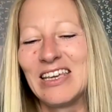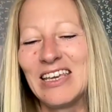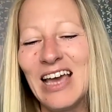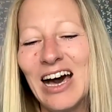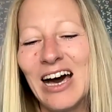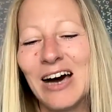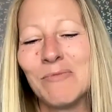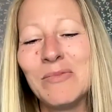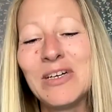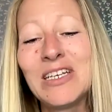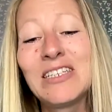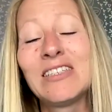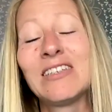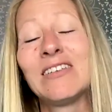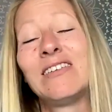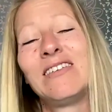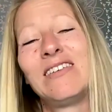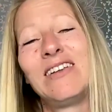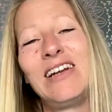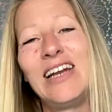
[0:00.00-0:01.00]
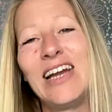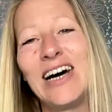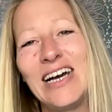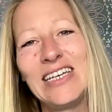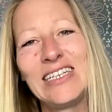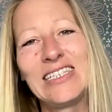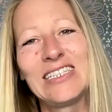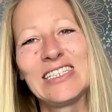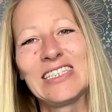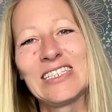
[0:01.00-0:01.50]
Ja, mit
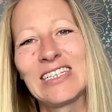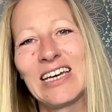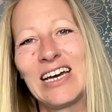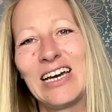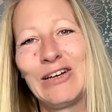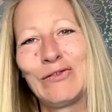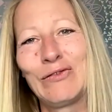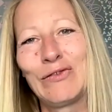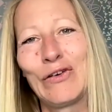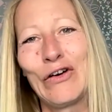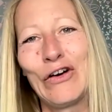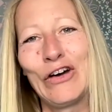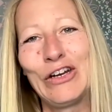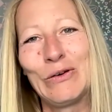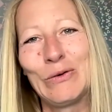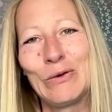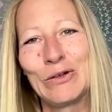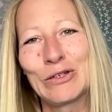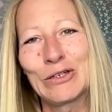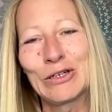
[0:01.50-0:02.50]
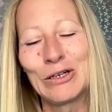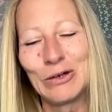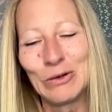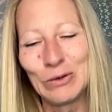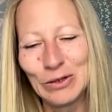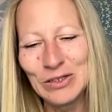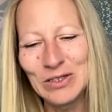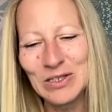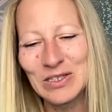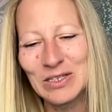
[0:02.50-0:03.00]
Leichtigkeit, Freude und
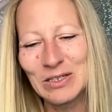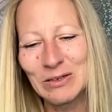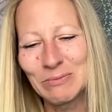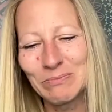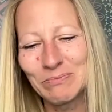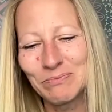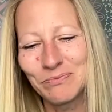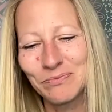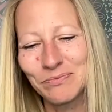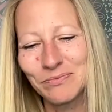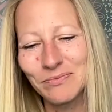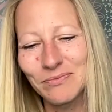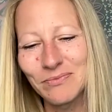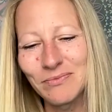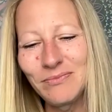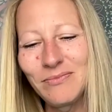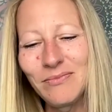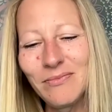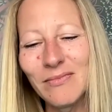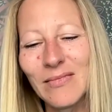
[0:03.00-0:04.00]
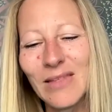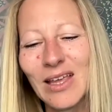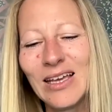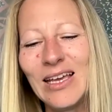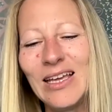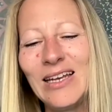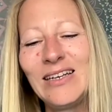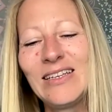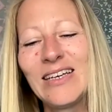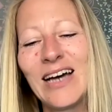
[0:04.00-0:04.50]
Genuss
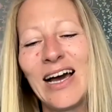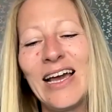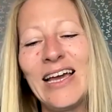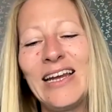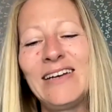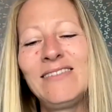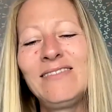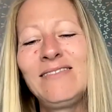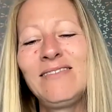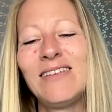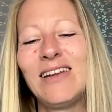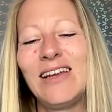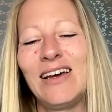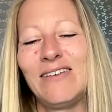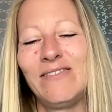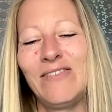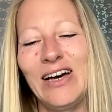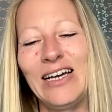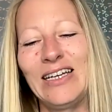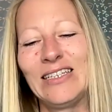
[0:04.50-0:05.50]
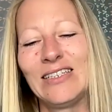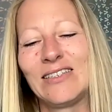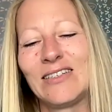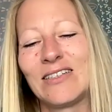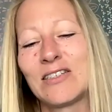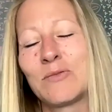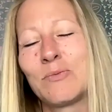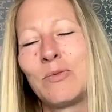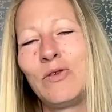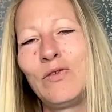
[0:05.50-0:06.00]
in dein
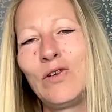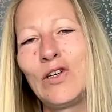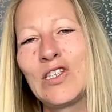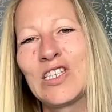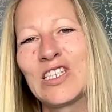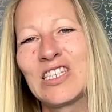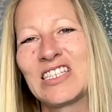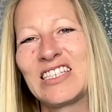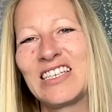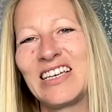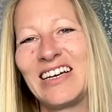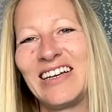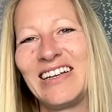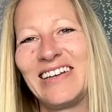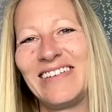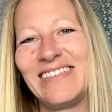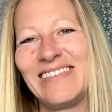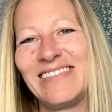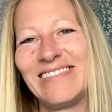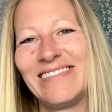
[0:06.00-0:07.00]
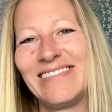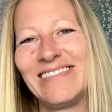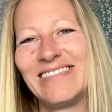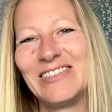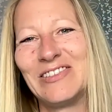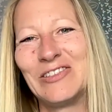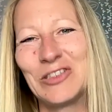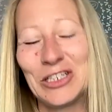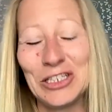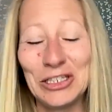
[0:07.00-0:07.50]
erweitertes Bewusstsein,
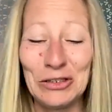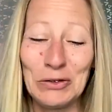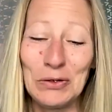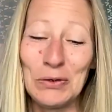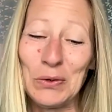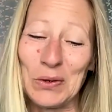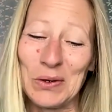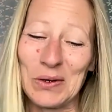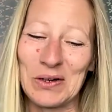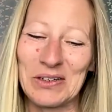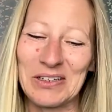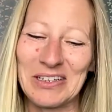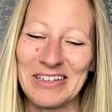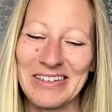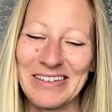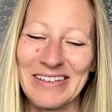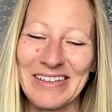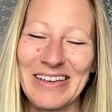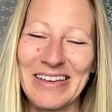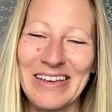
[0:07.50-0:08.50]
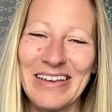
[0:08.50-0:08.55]
ohne Drogen.